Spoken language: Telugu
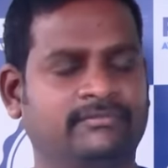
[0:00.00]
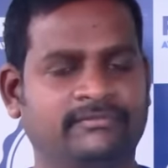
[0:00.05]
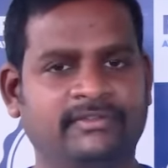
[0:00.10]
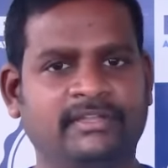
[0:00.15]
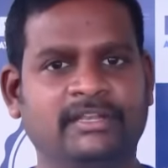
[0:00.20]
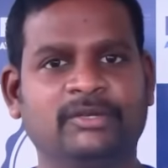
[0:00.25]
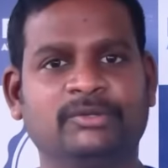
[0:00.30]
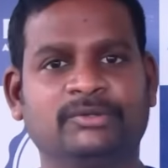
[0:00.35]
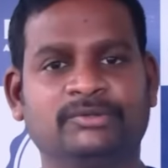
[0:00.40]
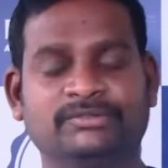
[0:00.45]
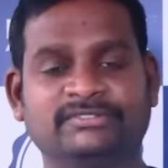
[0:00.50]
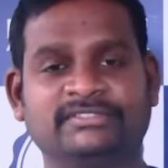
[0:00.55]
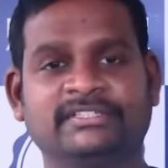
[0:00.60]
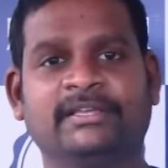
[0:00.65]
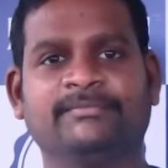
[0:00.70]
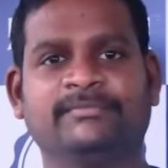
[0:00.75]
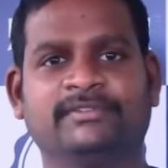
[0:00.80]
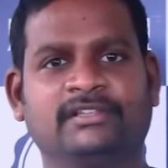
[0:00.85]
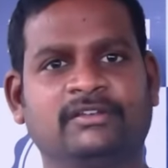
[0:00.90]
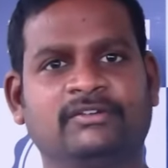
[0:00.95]
వేలూరు
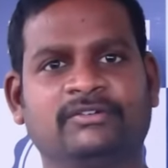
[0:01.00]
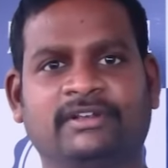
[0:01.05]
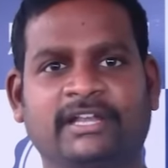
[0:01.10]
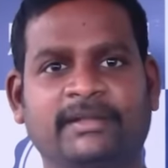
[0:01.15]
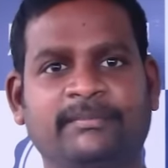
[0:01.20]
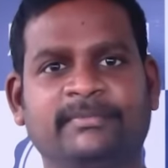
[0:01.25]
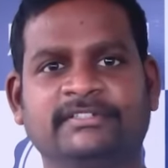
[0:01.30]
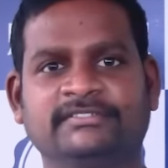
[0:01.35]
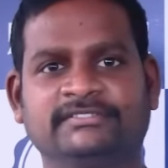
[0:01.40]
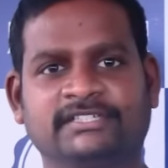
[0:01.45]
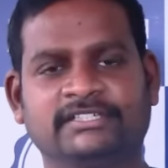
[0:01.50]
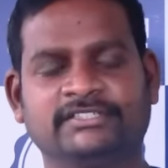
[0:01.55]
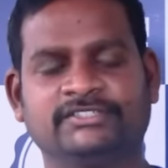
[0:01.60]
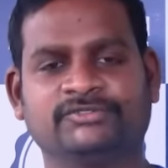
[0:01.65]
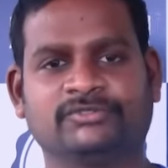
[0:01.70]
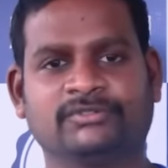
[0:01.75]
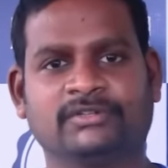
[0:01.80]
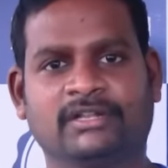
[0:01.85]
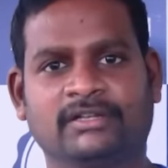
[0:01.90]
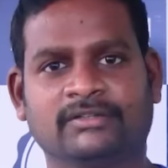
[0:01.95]
సిఎంసిలో ట్రీట్మెంట్
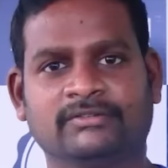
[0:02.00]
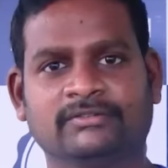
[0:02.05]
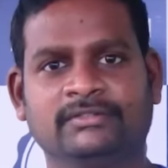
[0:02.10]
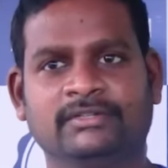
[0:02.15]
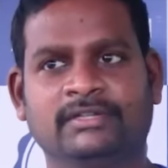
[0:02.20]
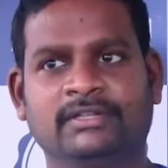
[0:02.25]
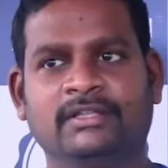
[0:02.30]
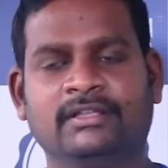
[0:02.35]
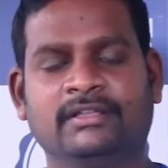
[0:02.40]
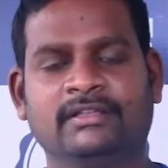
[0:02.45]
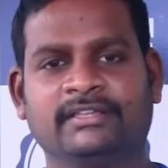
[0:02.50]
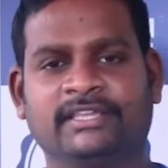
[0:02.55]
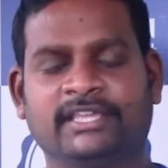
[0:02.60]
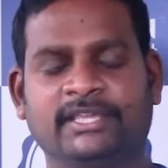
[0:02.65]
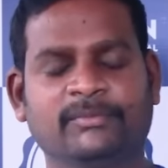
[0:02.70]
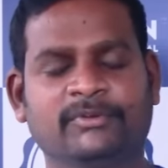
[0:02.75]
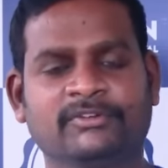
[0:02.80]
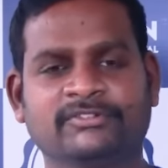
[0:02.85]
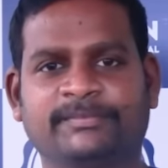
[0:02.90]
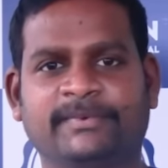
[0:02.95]
చేయించుకున్నాను
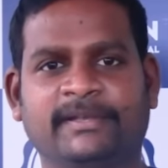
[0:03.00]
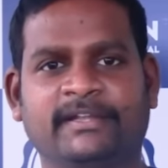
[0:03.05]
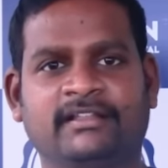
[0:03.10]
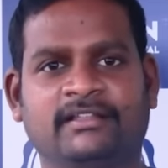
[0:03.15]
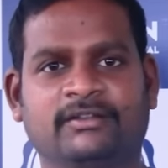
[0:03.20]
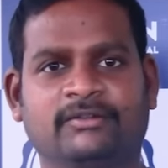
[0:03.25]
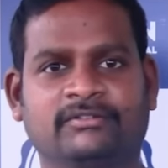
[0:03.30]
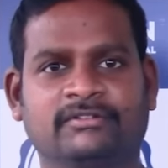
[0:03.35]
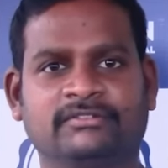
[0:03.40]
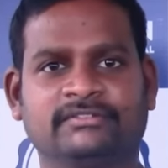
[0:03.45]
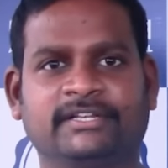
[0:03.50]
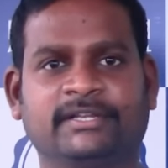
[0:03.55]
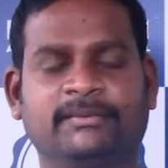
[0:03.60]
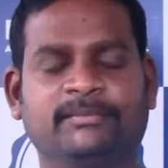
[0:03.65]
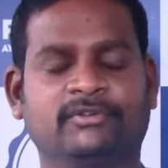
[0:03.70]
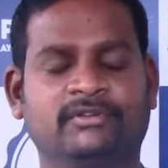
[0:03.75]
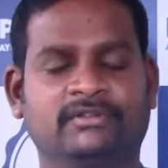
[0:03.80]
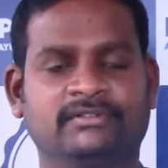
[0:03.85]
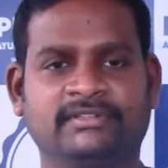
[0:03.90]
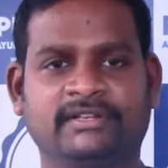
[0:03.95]
కీమోస్ పెట్టారు ఒక త్రీ
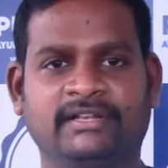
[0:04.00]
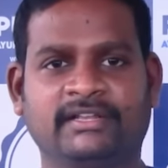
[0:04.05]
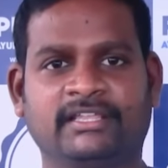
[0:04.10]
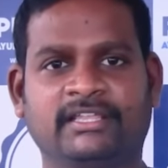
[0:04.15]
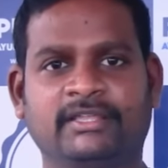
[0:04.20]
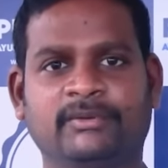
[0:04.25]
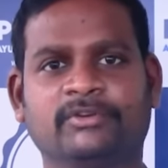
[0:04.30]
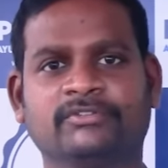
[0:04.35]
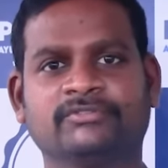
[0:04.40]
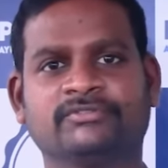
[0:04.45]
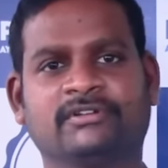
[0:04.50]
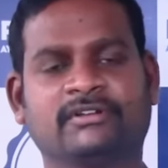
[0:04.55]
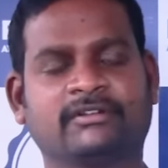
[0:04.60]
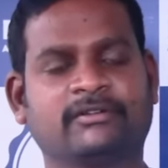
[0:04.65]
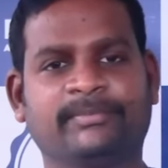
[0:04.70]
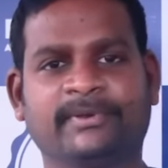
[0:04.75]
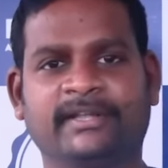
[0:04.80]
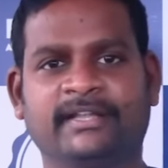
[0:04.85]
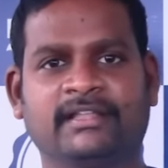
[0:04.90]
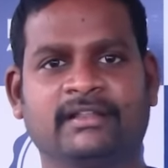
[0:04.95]
త్రీ కీమోస్
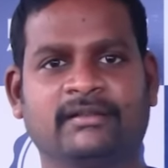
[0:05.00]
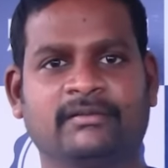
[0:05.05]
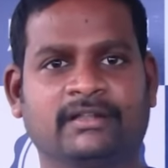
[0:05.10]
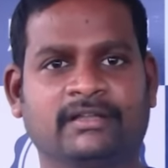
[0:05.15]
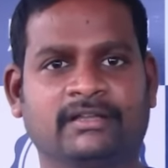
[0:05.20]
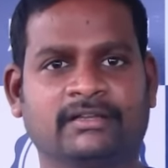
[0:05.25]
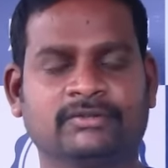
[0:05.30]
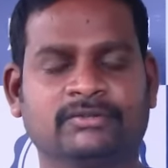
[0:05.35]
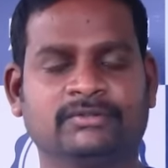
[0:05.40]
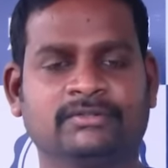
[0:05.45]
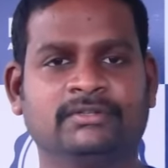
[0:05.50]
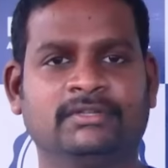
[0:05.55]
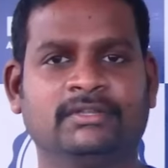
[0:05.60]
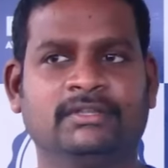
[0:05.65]
వరకు పెట్టారు నాకు